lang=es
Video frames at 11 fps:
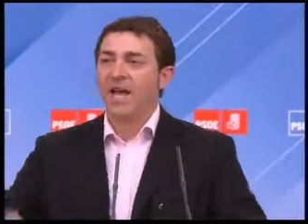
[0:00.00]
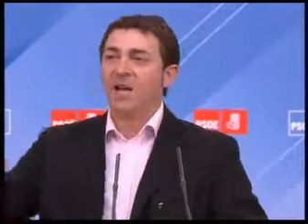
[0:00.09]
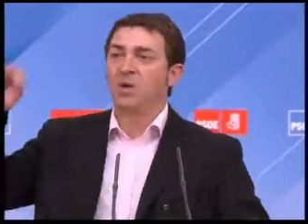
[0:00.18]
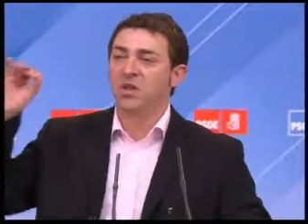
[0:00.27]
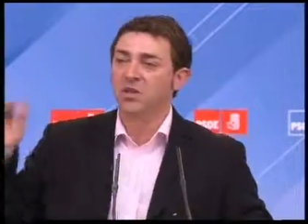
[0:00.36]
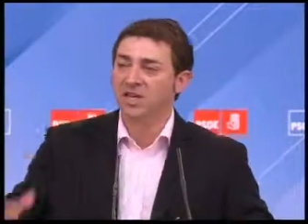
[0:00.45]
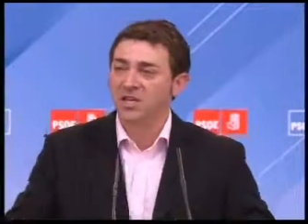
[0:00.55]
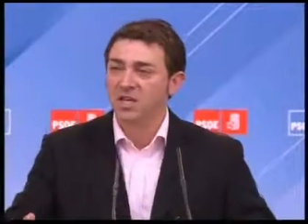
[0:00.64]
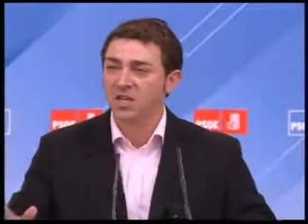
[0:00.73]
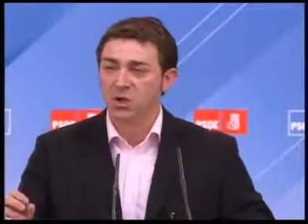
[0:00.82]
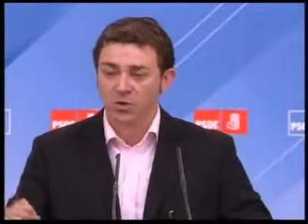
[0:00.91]
en mociones de
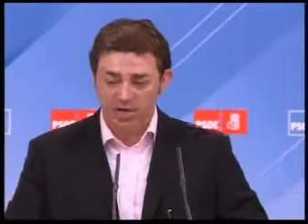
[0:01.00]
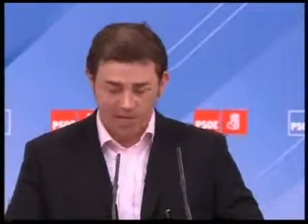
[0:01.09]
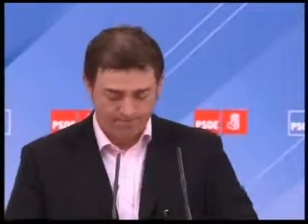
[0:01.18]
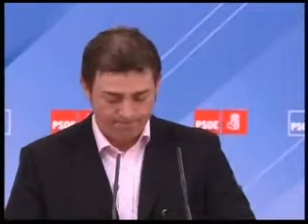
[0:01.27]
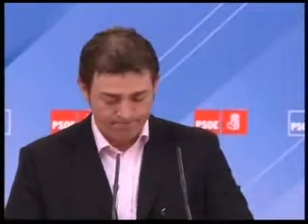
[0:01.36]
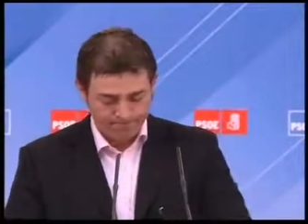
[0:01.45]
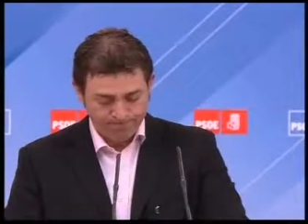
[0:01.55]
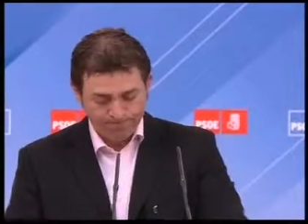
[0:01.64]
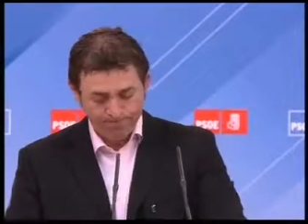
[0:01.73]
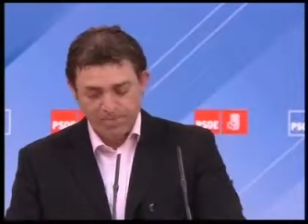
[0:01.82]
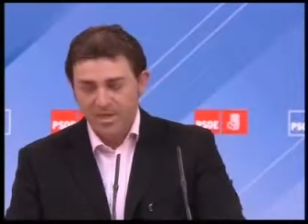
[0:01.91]
censura,
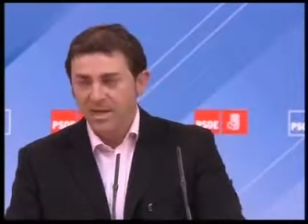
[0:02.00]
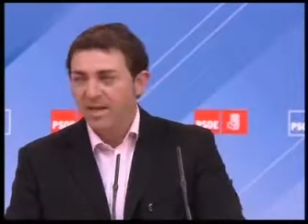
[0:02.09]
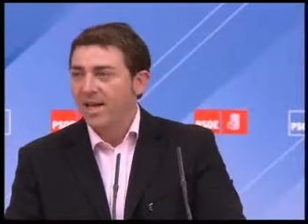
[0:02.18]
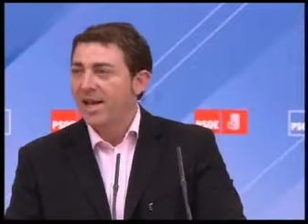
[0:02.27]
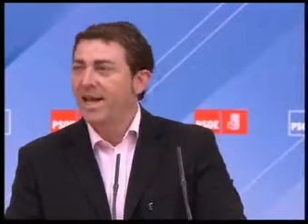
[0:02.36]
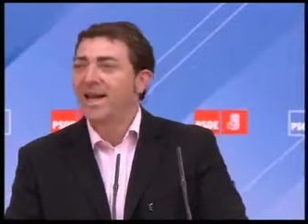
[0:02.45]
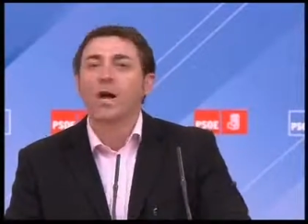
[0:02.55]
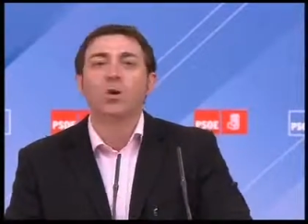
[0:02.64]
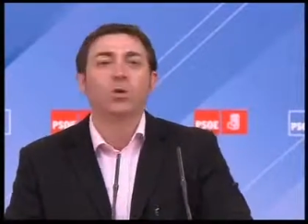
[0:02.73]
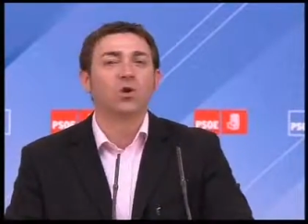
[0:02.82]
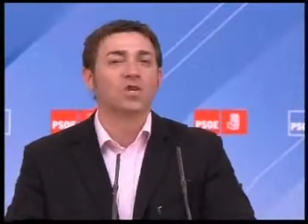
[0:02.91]
en
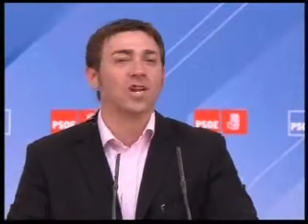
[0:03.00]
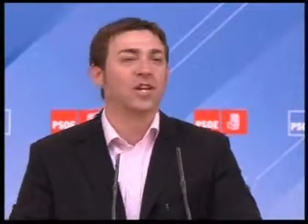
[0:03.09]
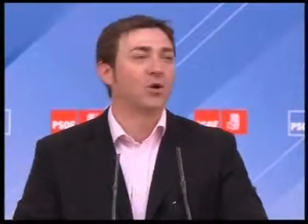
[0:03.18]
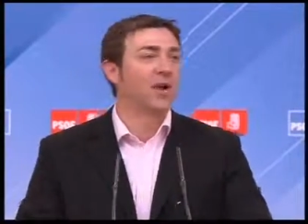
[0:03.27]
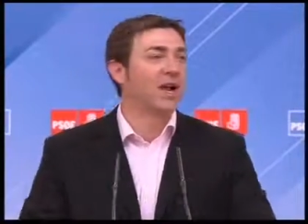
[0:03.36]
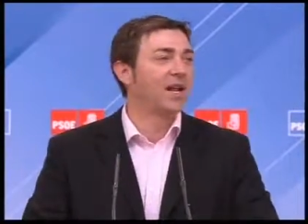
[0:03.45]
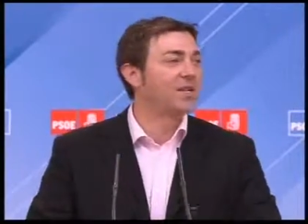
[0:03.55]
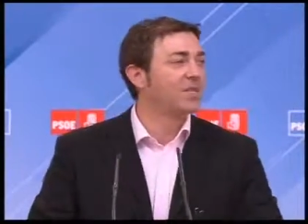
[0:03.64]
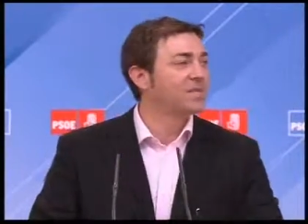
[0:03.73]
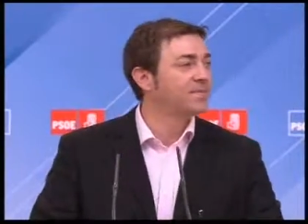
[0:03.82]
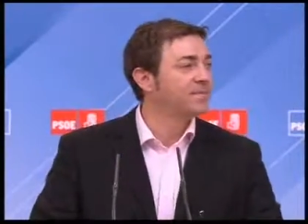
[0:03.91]
cálculos
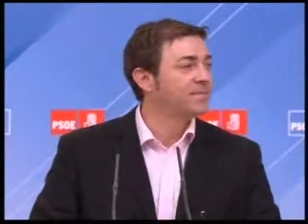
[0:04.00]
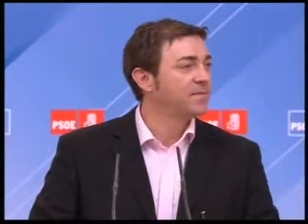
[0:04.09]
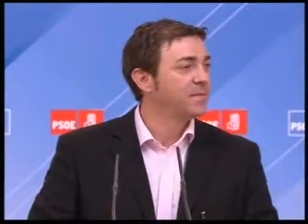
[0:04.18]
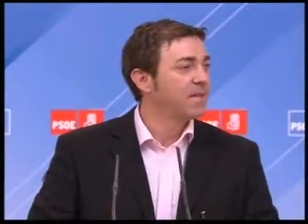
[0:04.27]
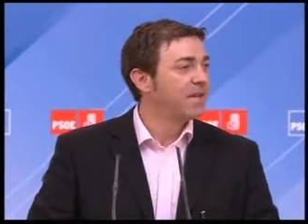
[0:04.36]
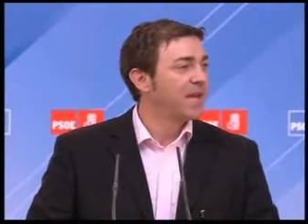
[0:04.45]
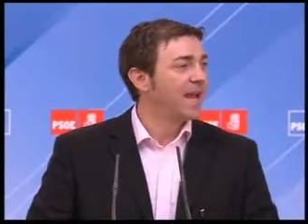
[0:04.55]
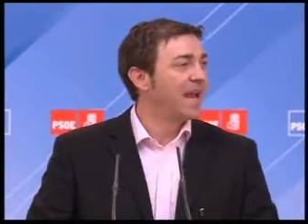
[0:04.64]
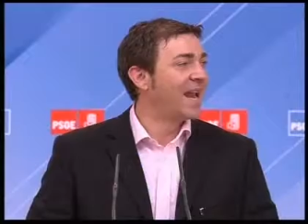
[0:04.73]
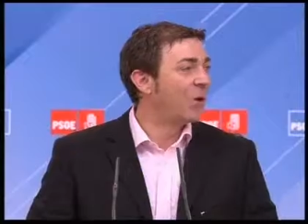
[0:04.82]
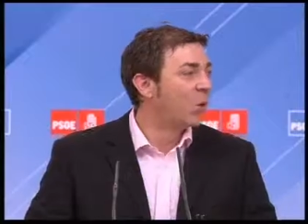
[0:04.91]
electorales,
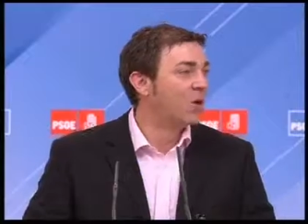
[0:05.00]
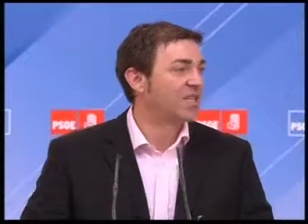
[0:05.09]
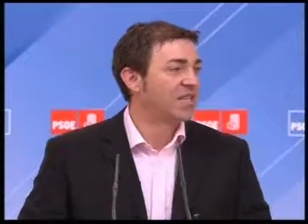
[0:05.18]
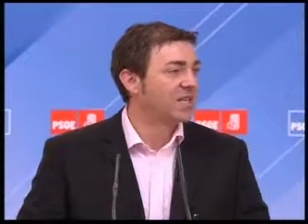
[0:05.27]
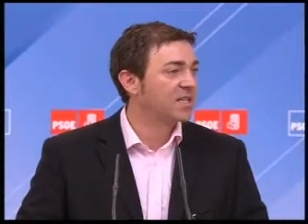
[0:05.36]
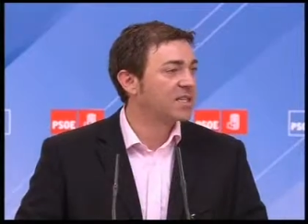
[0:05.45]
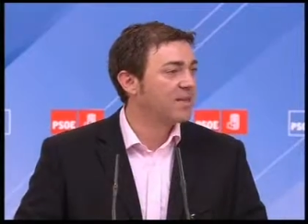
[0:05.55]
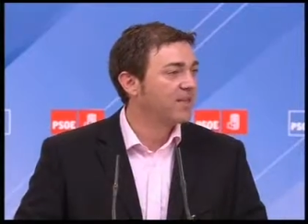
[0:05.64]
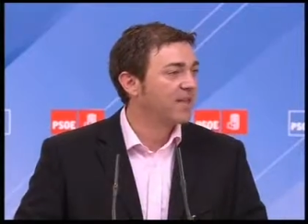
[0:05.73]
en encuestas.